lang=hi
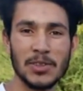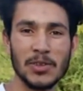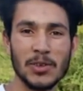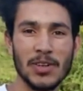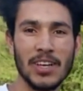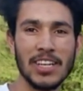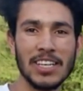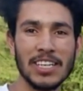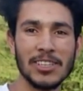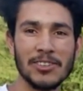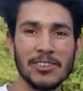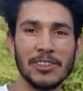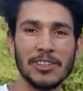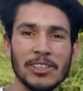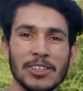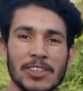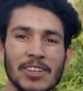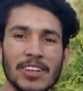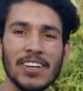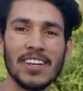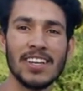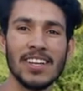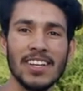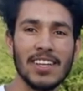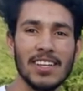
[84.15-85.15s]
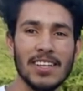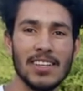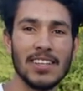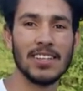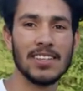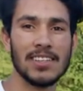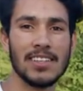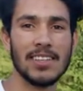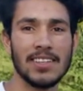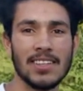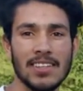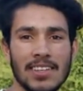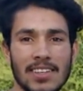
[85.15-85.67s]
क्यों वीडियो क्यों
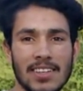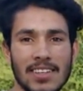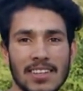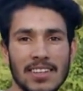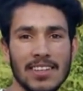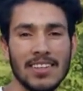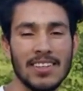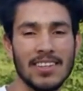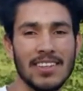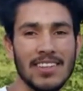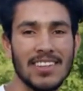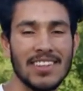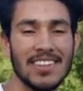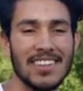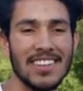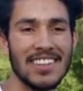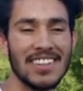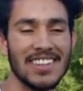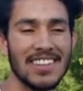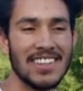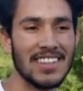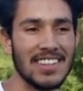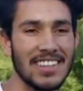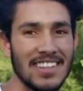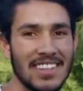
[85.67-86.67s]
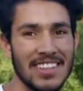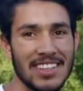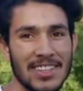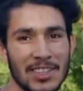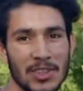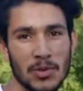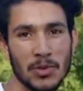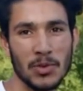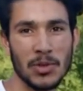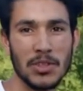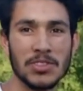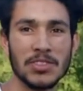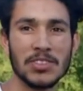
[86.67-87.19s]
एन की फुल फॉर्म बताओ
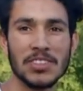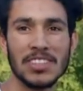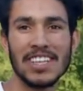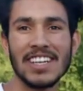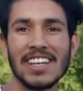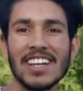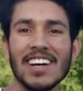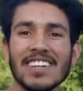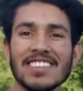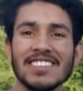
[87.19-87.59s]
क्वेश्चन एंड